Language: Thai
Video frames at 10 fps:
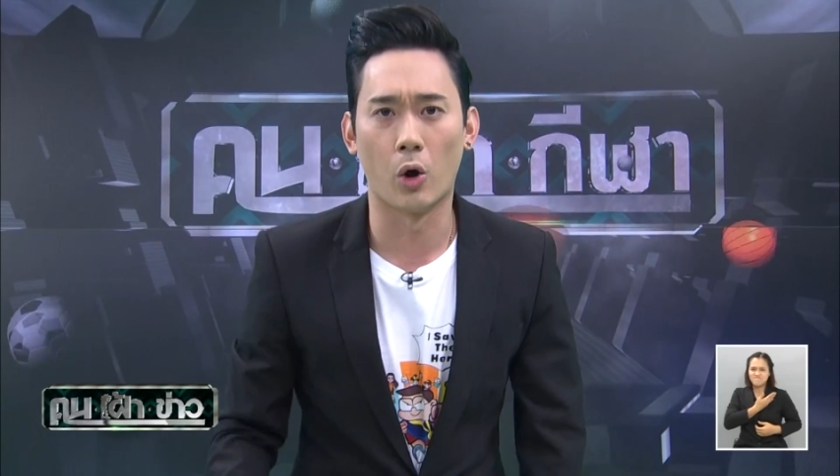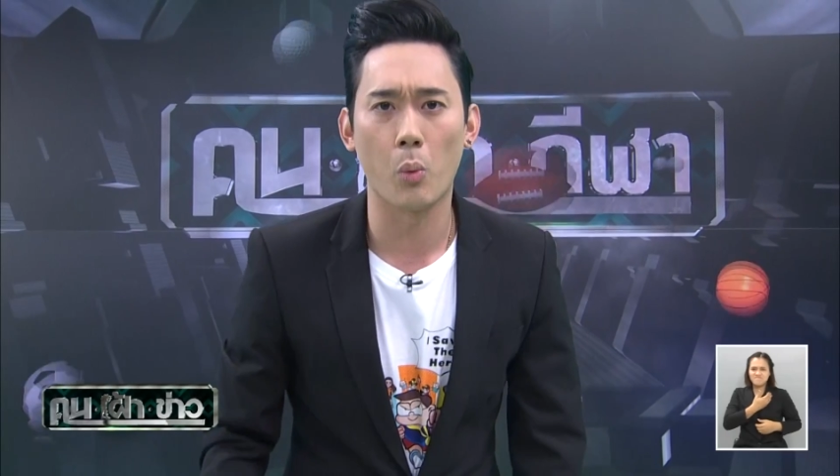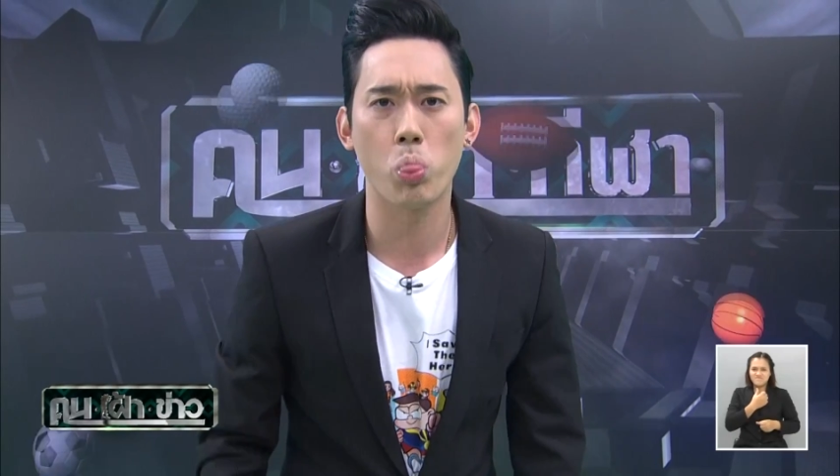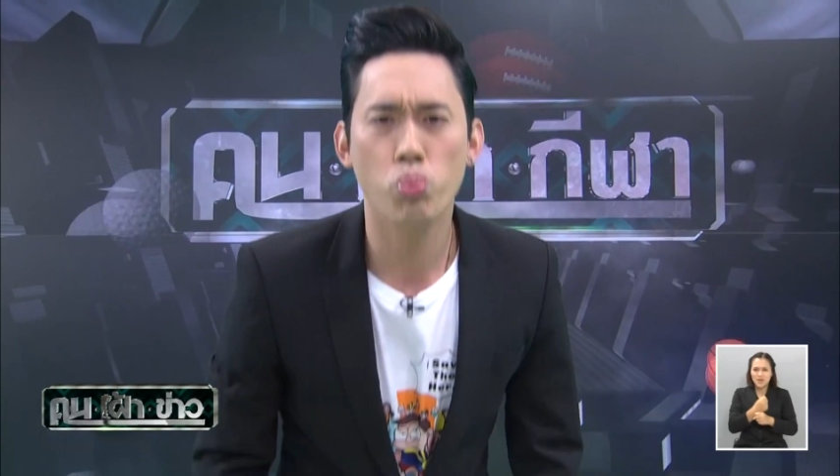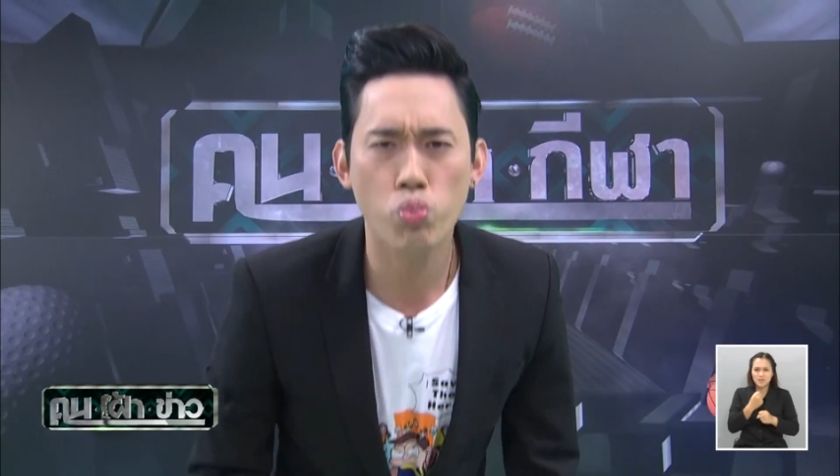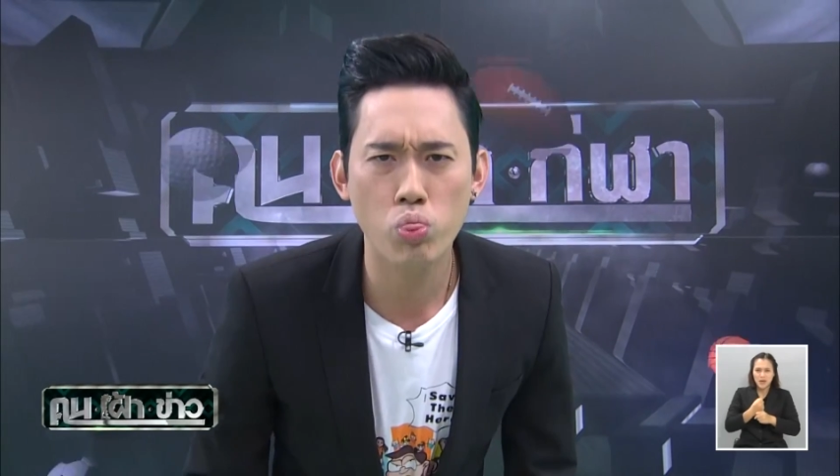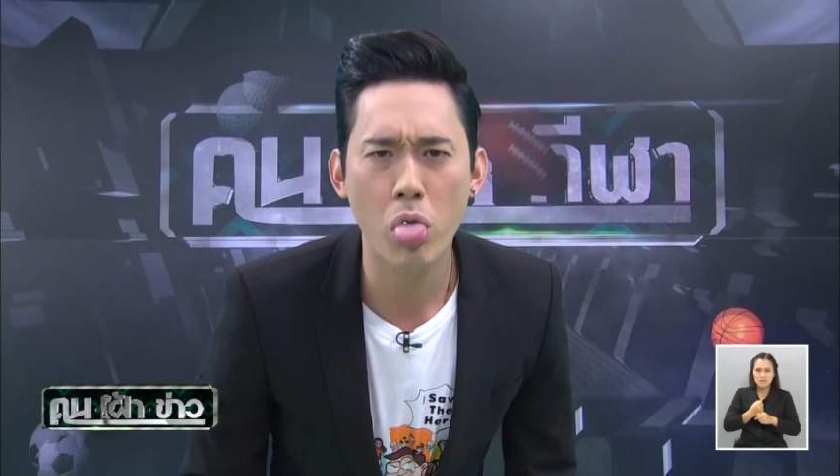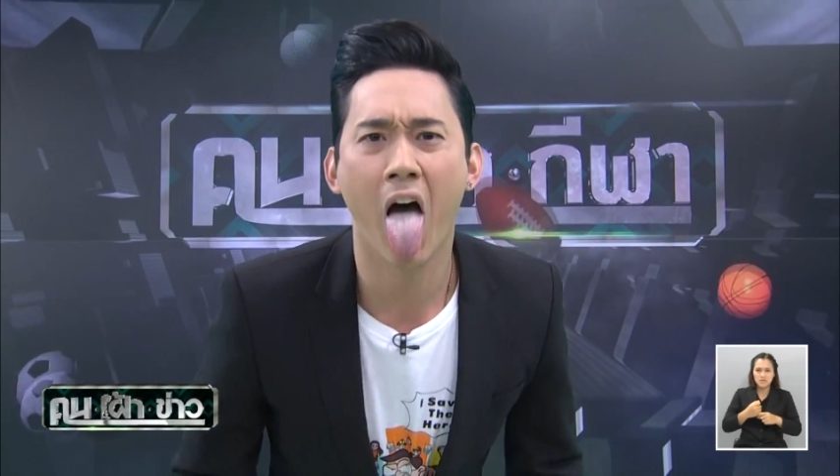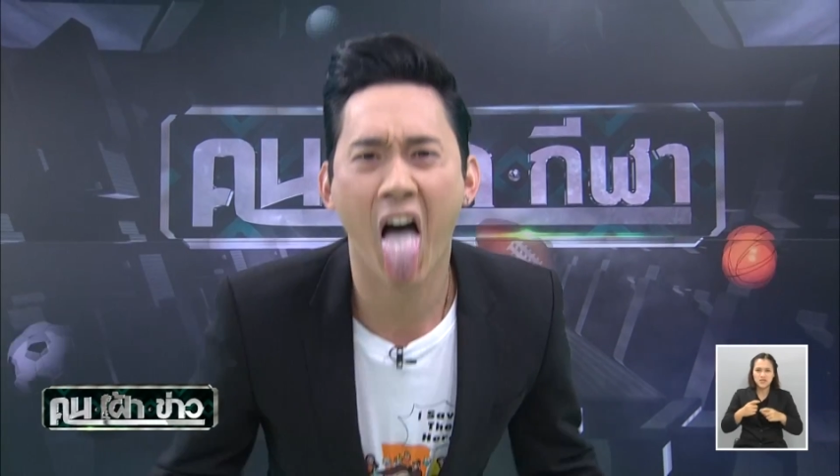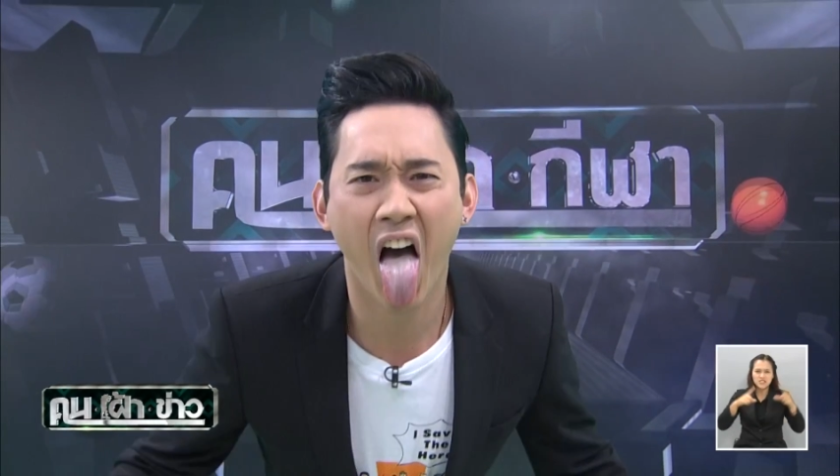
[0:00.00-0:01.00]
ลก
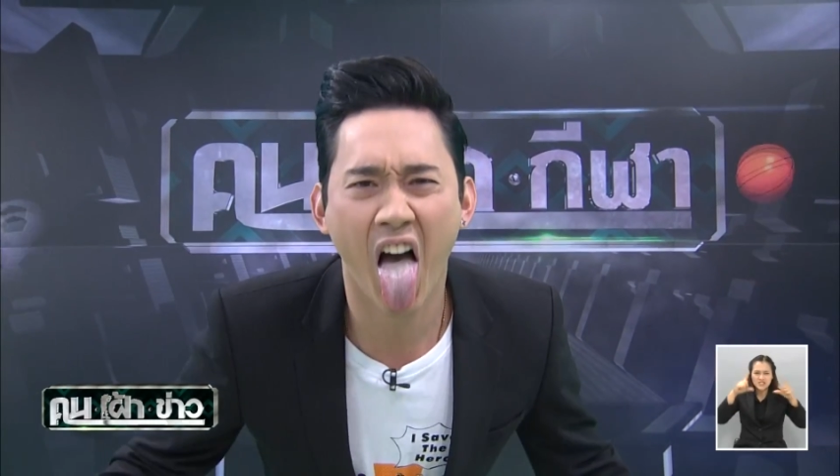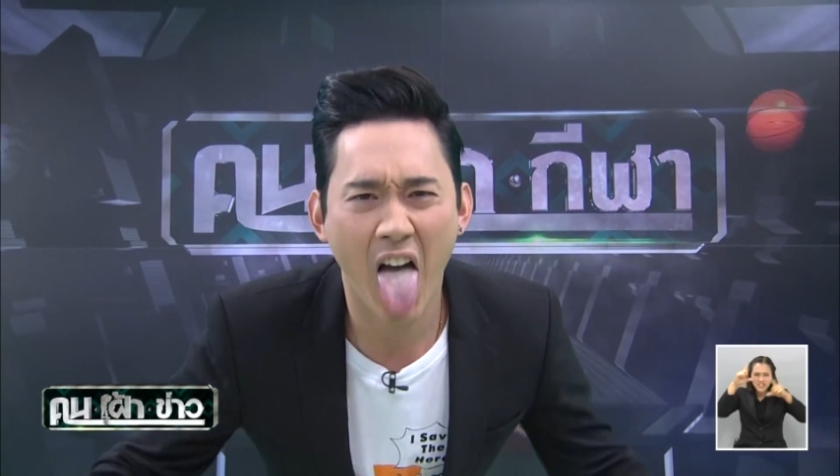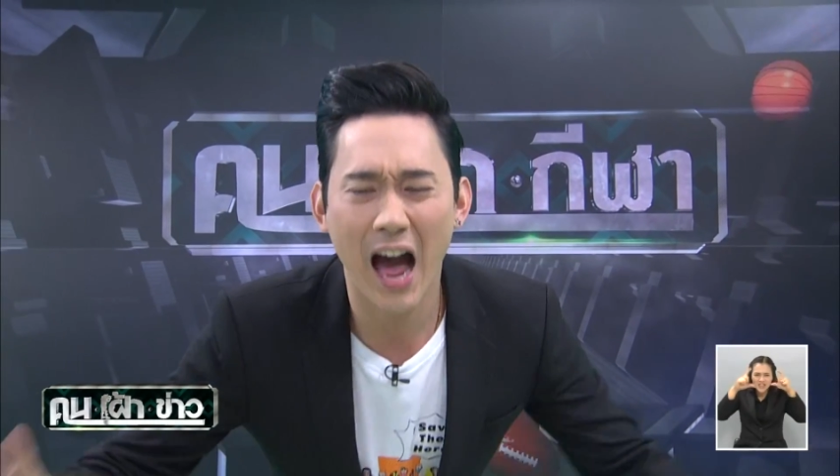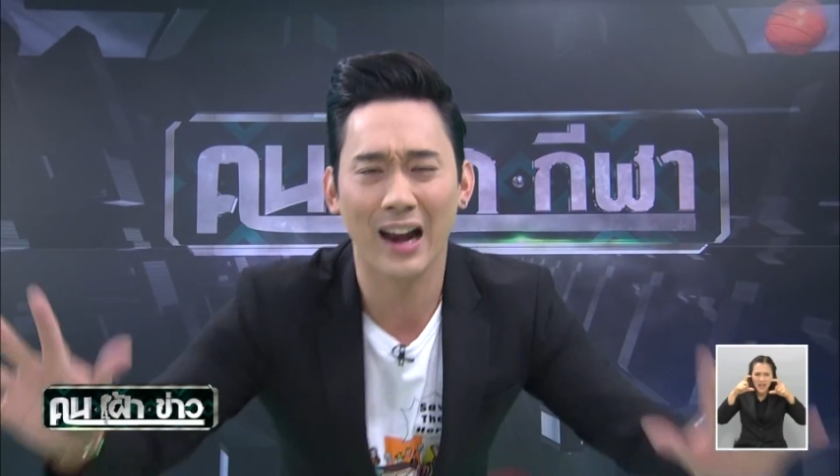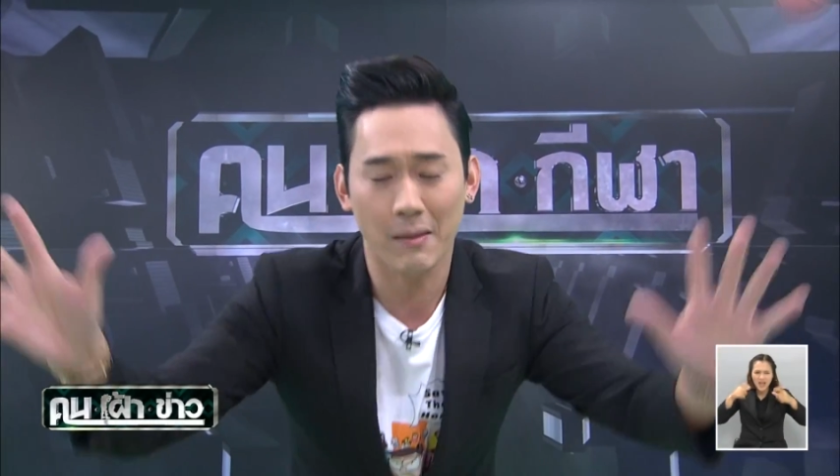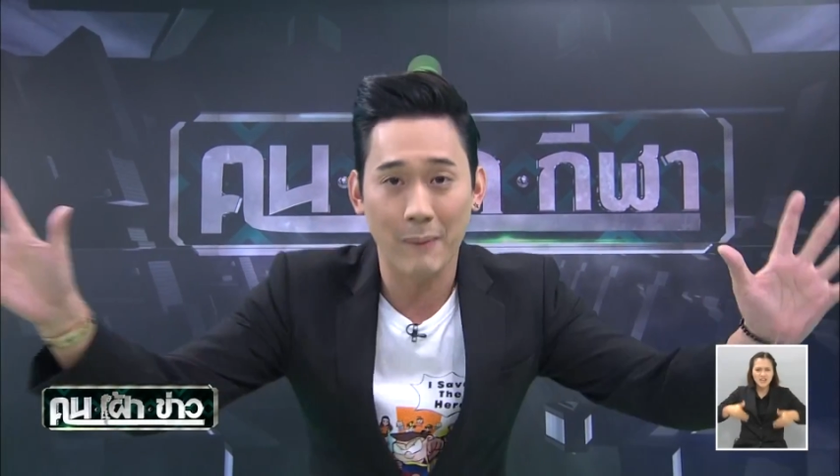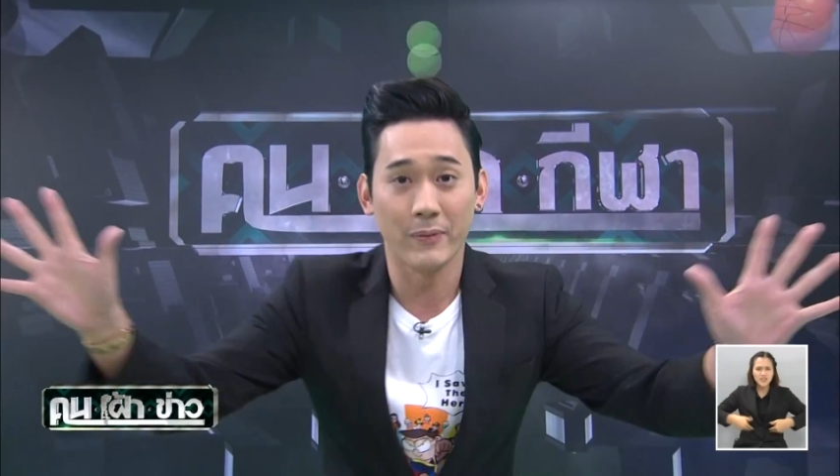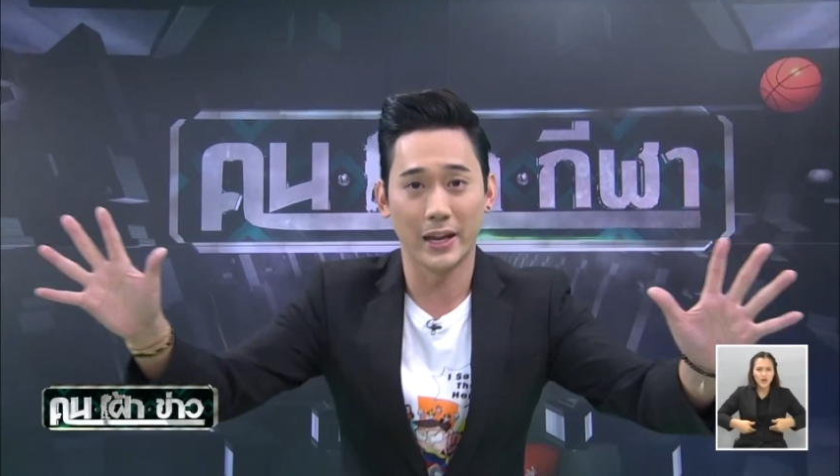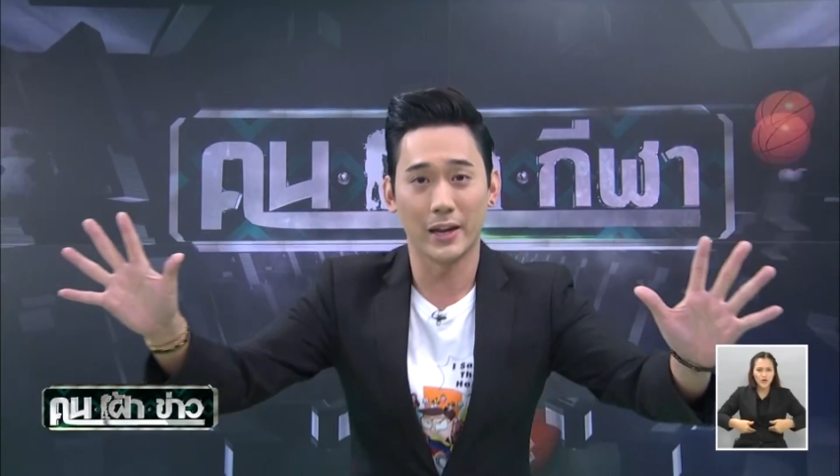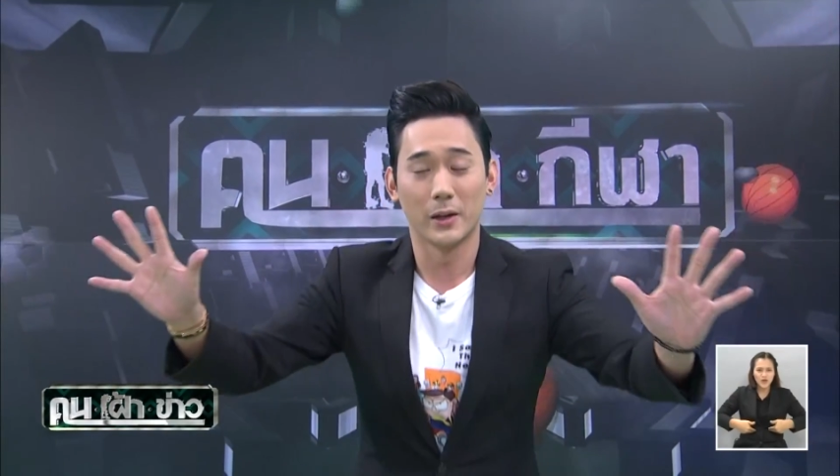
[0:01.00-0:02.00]
อะไรแบบ
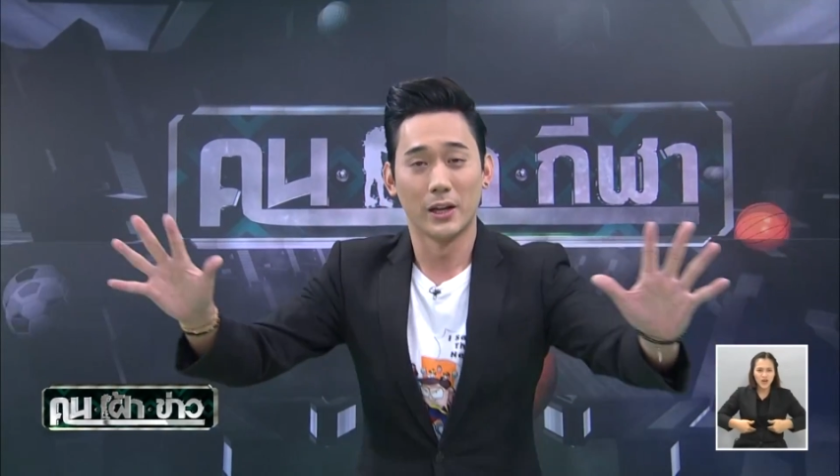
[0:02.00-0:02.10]
นี้